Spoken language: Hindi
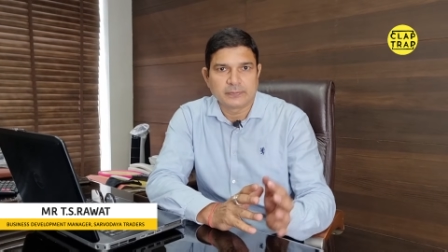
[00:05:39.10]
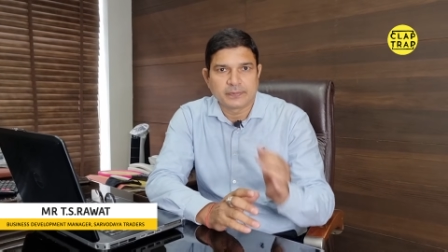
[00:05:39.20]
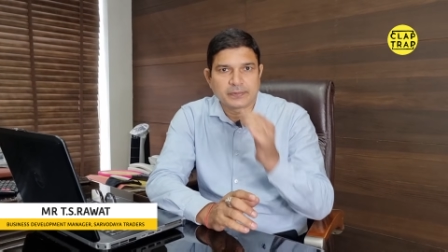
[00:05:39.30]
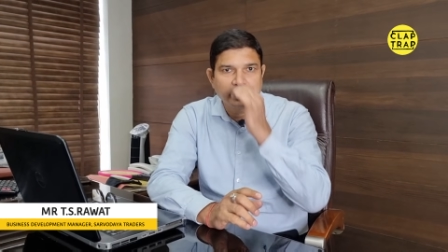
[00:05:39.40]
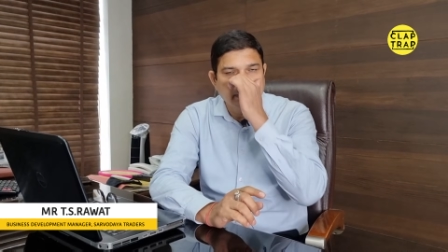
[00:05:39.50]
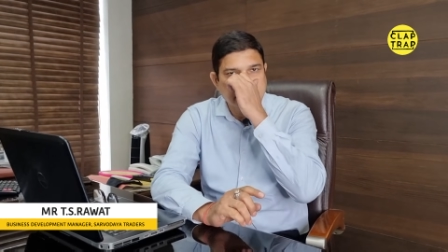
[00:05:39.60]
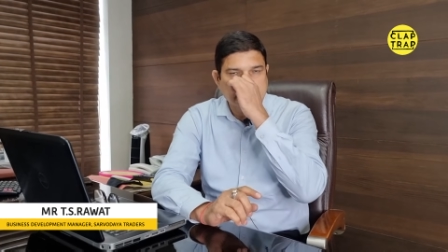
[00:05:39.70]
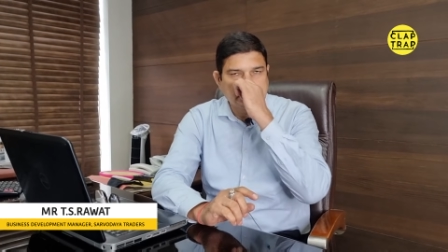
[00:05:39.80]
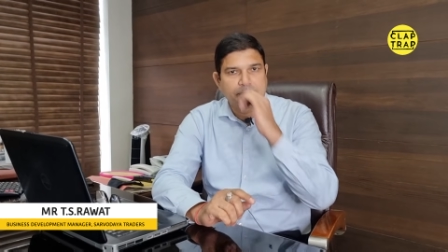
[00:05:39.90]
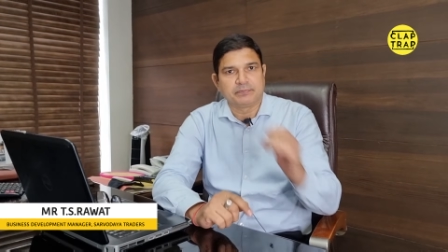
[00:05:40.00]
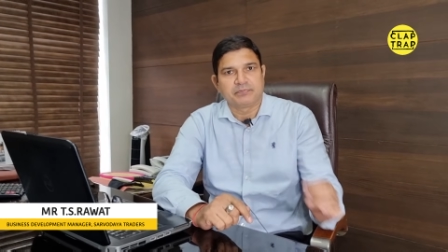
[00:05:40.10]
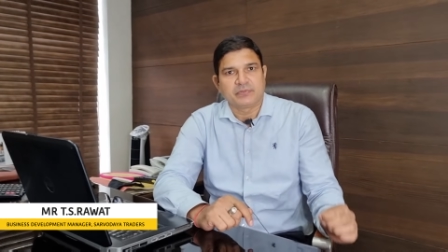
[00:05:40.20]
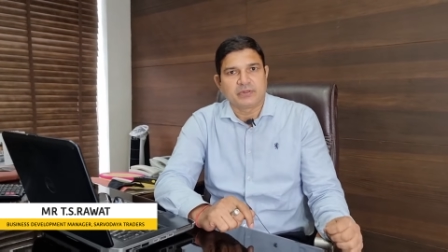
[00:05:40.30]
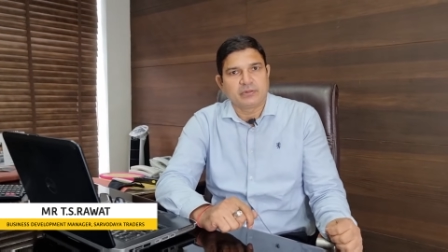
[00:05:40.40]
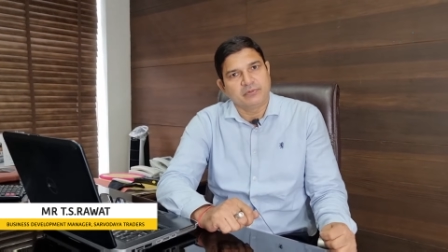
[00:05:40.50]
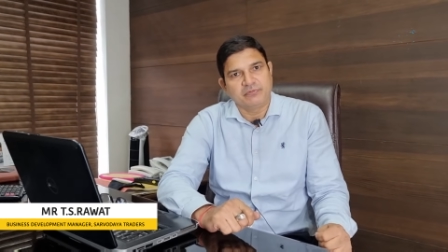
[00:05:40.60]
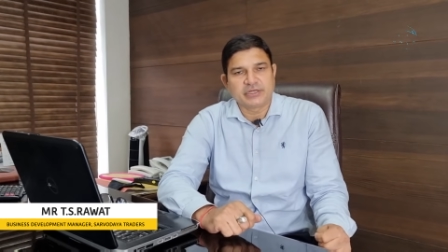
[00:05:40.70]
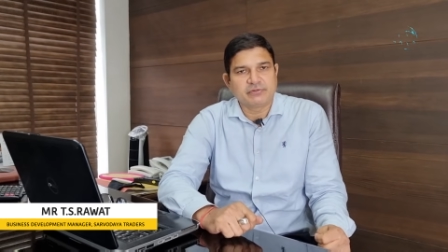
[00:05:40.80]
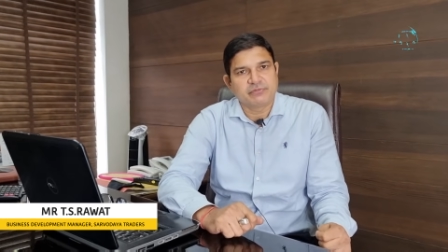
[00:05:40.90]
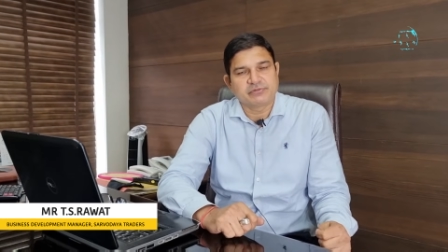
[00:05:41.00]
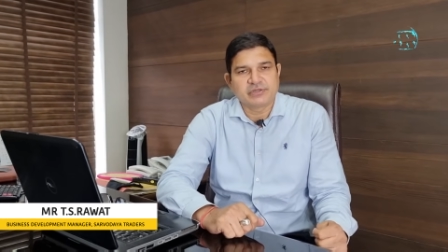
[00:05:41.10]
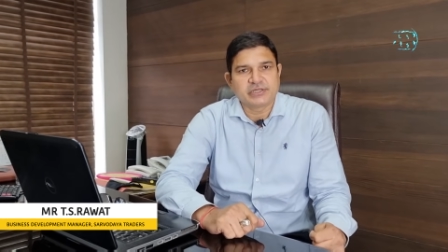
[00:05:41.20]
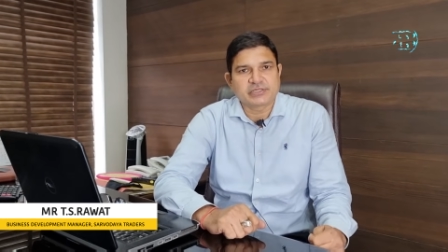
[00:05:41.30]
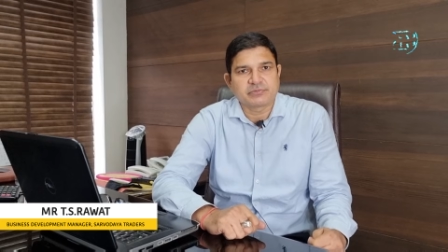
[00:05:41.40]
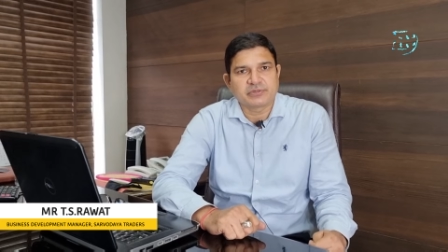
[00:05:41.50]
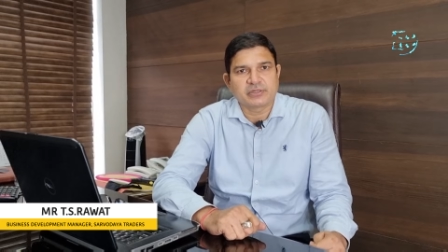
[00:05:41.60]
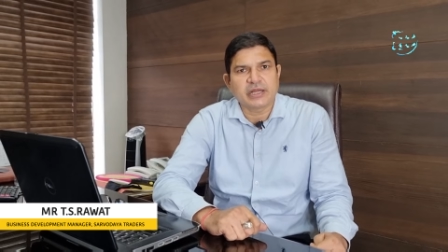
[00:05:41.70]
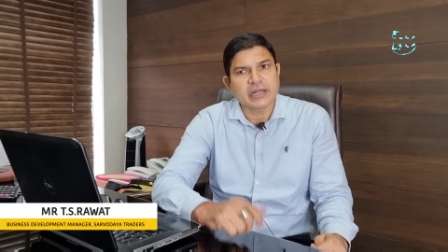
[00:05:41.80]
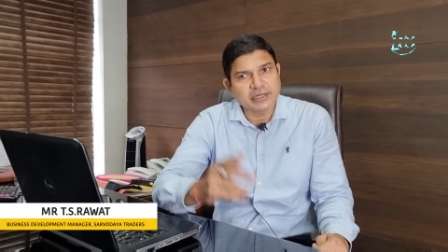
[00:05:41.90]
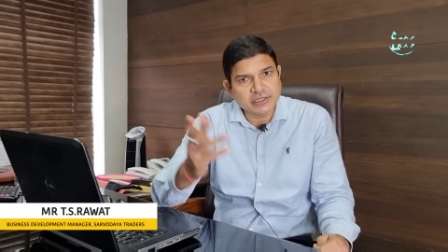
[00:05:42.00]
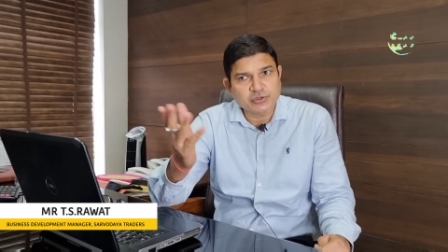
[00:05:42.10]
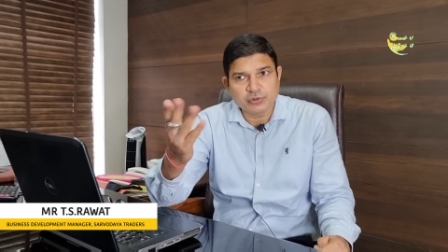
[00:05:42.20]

Okay. Yes. Everybody will get something. Will, will, will get something, and okay. I can